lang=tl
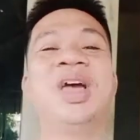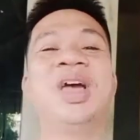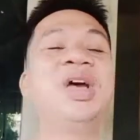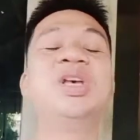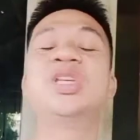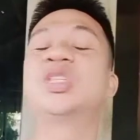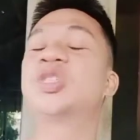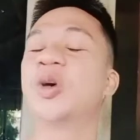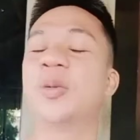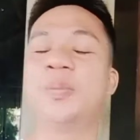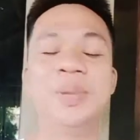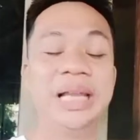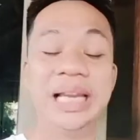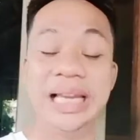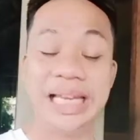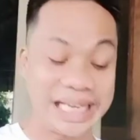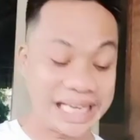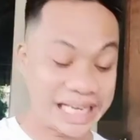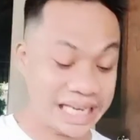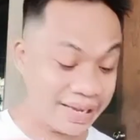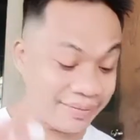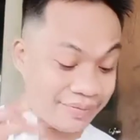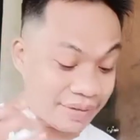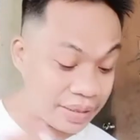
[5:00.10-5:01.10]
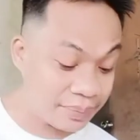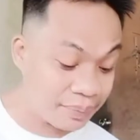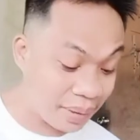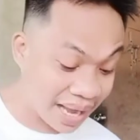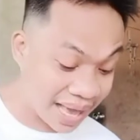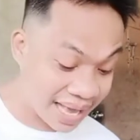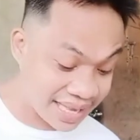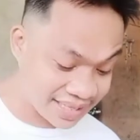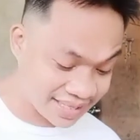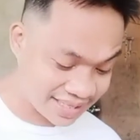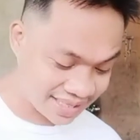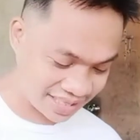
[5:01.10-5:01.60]
so believe in
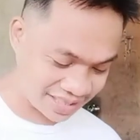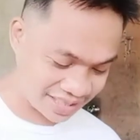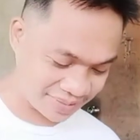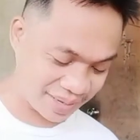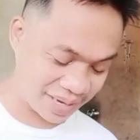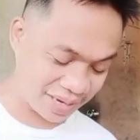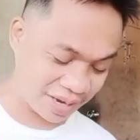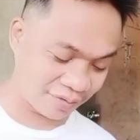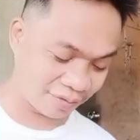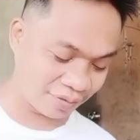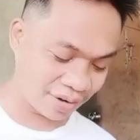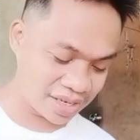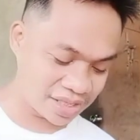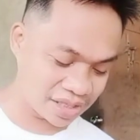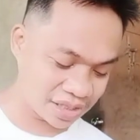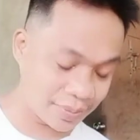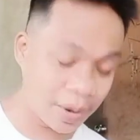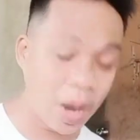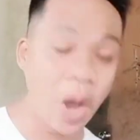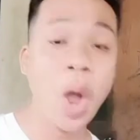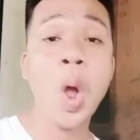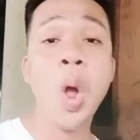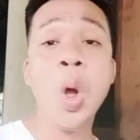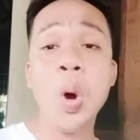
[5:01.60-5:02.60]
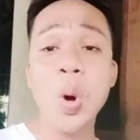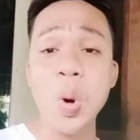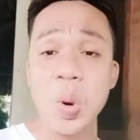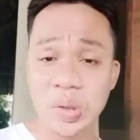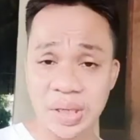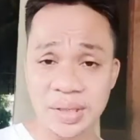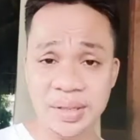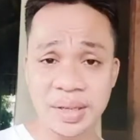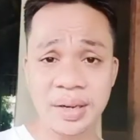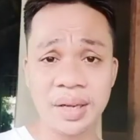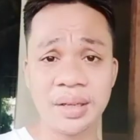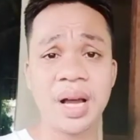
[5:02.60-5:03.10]
blessings, mega friendship. Ug sa
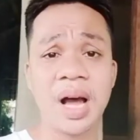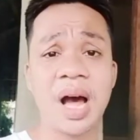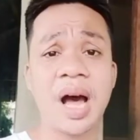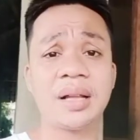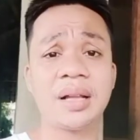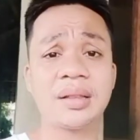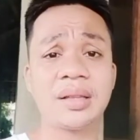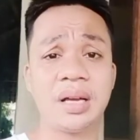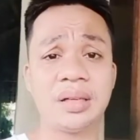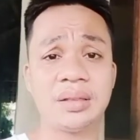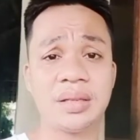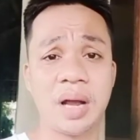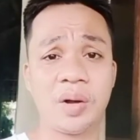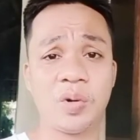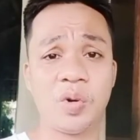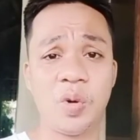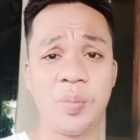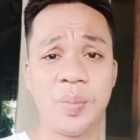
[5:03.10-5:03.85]
tanang gahatag na ako